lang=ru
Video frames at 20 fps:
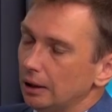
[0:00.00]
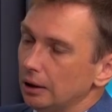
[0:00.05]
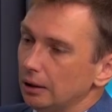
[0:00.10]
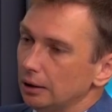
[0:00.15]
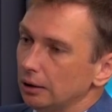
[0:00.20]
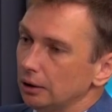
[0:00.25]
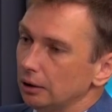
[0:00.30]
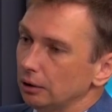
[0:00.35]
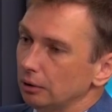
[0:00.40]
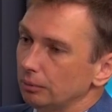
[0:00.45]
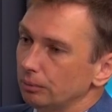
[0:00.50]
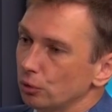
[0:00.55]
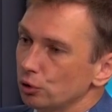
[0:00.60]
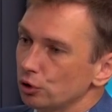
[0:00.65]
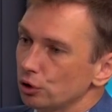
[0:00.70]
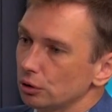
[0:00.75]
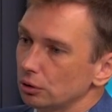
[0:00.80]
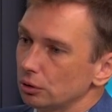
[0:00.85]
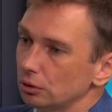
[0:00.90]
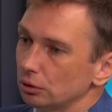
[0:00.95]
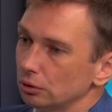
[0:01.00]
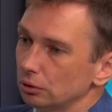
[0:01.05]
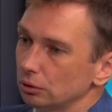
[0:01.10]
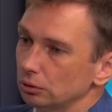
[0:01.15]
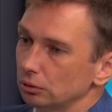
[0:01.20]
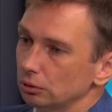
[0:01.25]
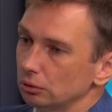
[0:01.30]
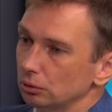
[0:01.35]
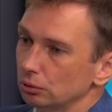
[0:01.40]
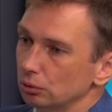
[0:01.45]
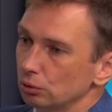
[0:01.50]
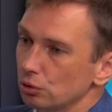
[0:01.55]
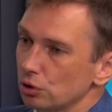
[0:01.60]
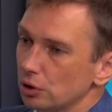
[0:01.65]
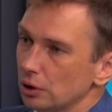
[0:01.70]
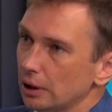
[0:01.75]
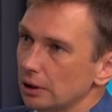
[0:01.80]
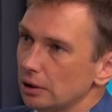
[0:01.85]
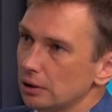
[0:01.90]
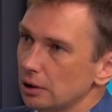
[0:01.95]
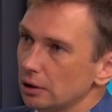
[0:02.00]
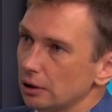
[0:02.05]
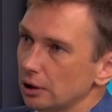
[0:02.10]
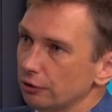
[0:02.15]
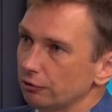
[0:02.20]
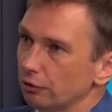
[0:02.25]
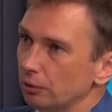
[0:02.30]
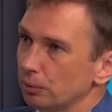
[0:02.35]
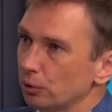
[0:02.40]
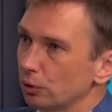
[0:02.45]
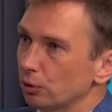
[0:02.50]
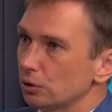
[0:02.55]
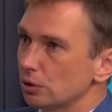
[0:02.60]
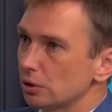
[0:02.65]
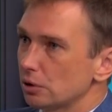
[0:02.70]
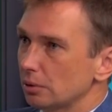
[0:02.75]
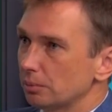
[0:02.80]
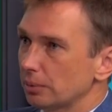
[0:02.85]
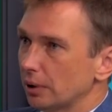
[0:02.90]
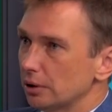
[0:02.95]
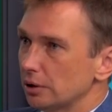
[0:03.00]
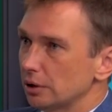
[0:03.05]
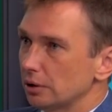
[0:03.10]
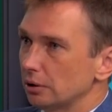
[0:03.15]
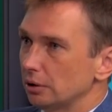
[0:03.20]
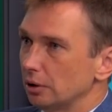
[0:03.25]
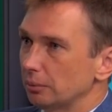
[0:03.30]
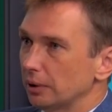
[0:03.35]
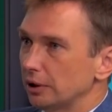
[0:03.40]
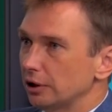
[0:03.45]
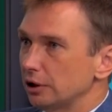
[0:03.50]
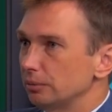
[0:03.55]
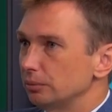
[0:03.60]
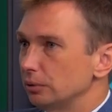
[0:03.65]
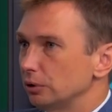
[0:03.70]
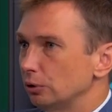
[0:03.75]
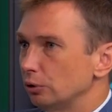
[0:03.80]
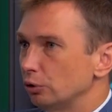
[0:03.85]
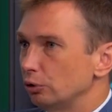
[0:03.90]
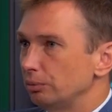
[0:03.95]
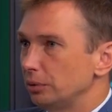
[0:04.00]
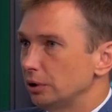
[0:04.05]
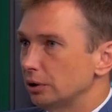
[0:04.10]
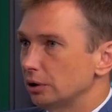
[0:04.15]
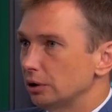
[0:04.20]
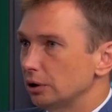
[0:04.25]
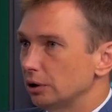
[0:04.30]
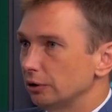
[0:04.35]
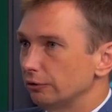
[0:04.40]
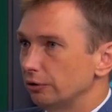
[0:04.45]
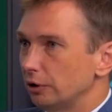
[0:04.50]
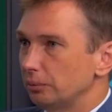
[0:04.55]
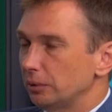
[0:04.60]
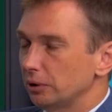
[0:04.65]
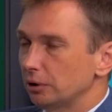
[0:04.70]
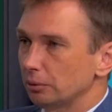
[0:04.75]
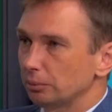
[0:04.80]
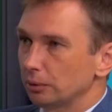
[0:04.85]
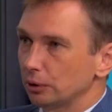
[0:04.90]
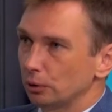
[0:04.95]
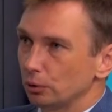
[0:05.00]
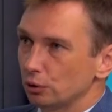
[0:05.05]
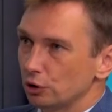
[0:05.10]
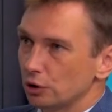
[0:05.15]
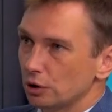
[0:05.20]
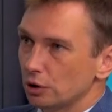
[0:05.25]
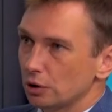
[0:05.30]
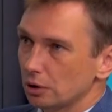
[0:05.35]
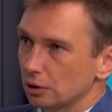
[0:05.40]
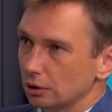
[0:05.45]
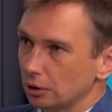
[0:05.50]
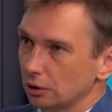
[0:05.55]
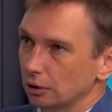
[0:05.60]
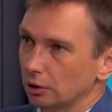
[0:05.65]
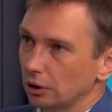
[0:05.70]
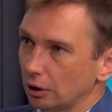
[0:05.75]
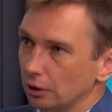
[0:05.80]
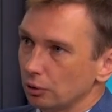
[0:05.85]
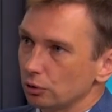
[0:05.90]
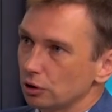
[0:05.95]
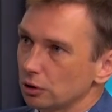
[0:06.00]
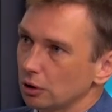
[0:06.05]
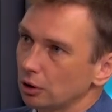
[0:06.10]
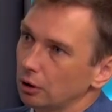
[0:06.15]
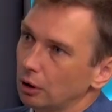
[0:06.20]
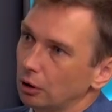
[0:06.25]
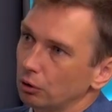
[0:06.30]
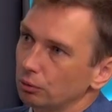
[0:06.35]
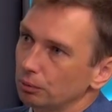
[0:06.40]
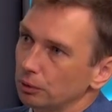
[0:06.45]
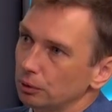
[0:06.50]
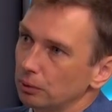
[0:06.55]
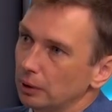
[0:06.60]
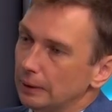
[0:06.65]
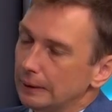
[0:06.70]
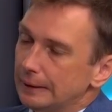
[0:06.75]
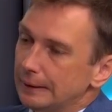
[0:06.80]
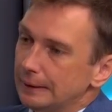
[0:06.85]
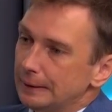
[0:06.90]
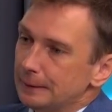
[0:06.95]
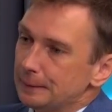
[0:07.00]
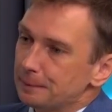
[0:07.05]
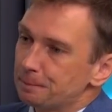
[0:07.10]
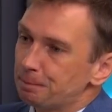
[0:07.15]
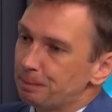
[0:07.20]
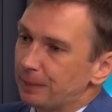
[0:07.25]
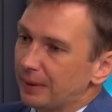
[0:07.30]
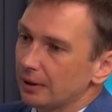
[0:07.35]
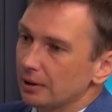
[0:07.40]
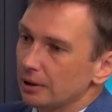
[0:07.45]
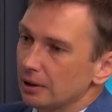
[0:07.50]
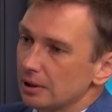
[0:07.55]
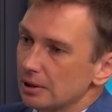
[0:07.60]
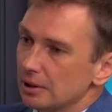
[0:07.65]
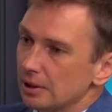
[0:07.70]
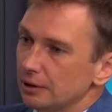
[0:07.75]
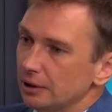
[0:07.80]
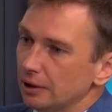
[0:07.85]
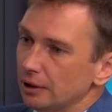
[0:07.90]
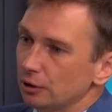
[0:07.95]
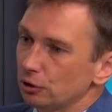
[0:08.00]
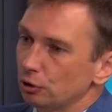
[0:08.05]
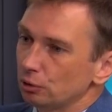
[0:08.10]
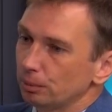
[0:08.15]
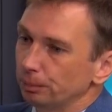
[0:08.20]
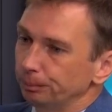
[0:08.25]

э, может э, узнать, задать вопрос, запросить необходимые документы и одновременно подключиться к, как я уже сказал, какому-либо э, занятию